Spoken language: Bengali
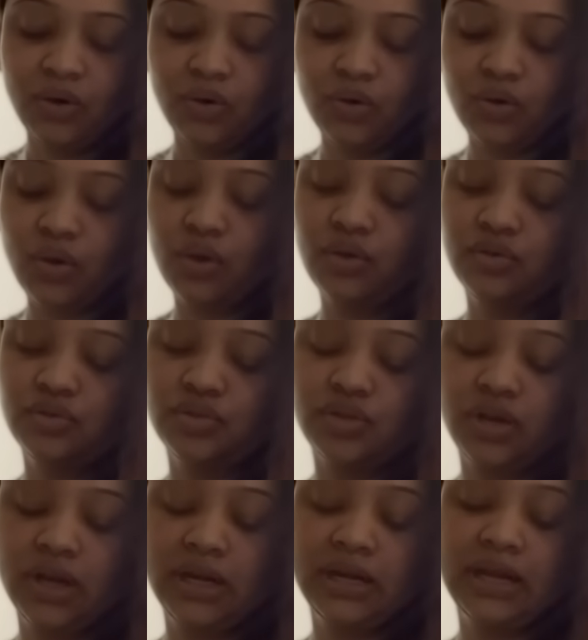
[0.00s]
ও কখনো
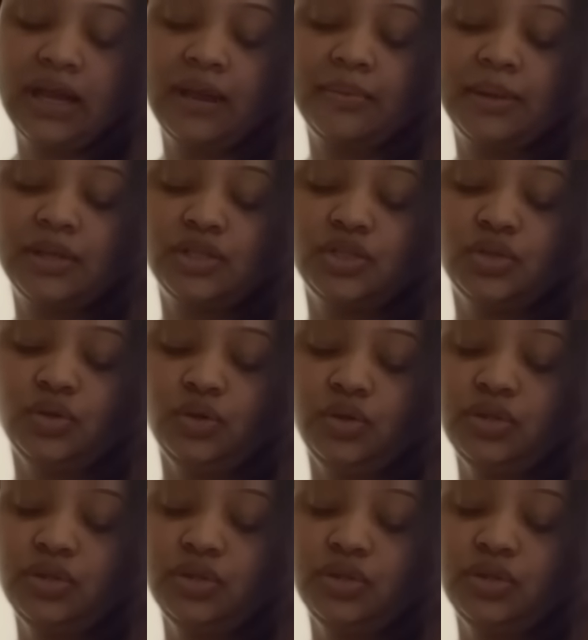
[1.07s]
সকালের খাবার যে ওর